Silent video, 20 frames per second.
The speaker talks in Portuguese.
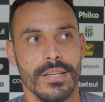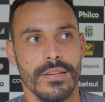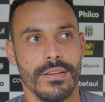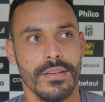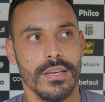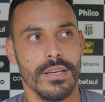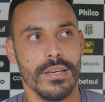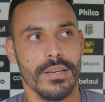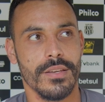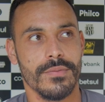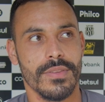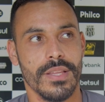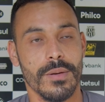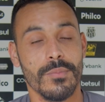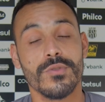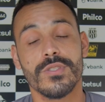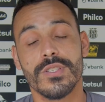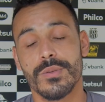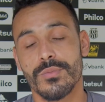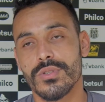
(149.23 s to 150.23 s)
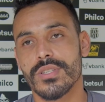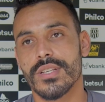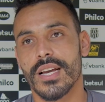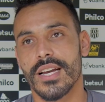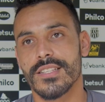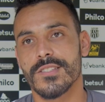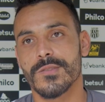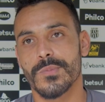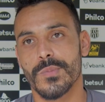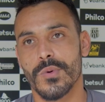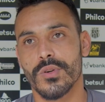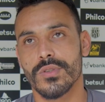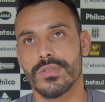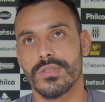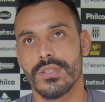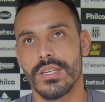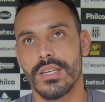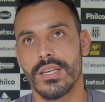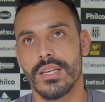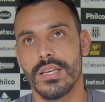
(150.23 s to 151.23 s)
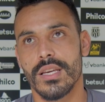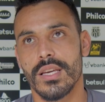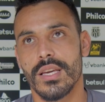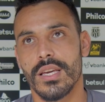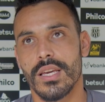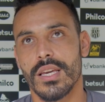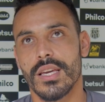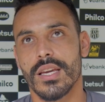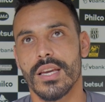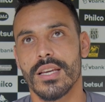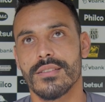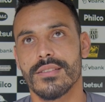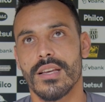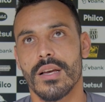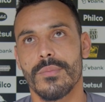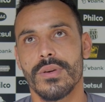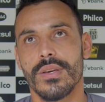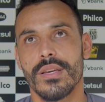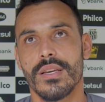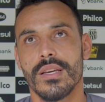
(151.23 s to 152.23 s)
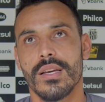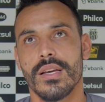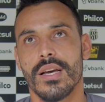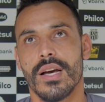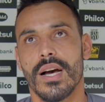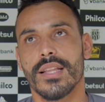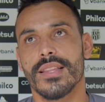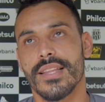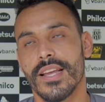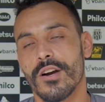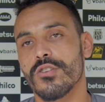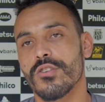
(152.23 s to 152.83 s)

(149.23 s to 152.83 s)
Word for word: e temos que buscar esses pontos e, e quem sabe até a